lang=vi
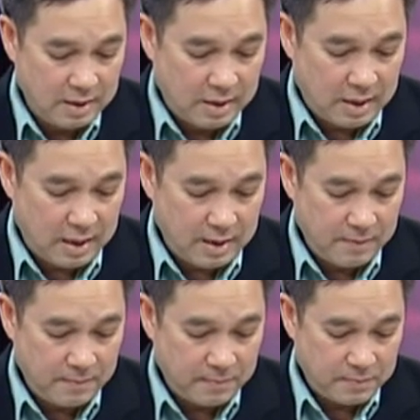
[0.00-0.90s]
À,
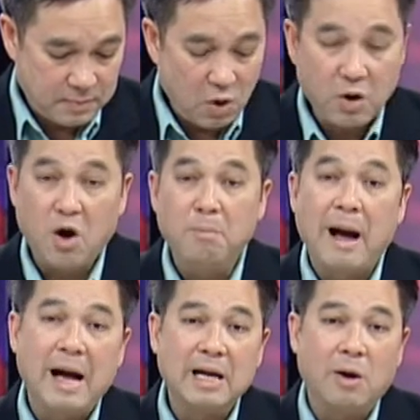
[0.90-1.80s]
tôi có
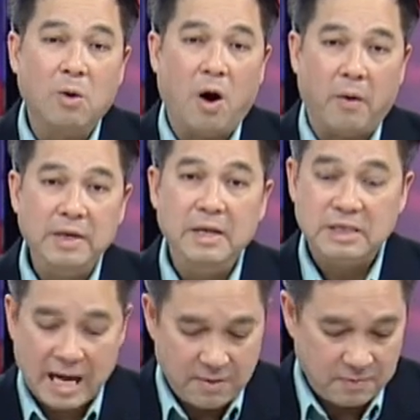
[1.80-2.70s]
ba câu hỏi như
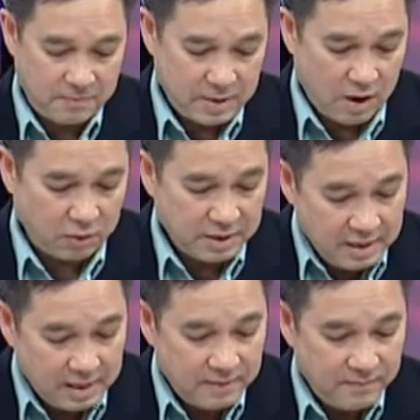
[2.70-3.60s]
sau. Câu hỏi thứ nhất,